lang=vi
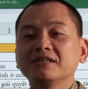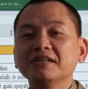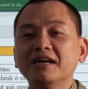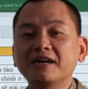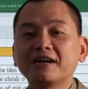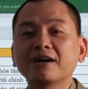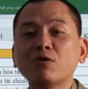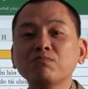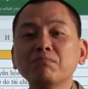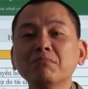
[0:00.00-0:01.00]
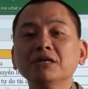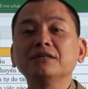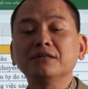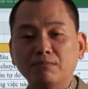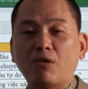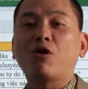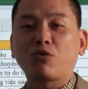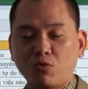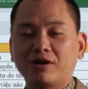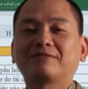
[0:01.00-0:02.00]
để không bị bỏ
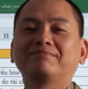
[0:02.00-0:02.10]
cuộc.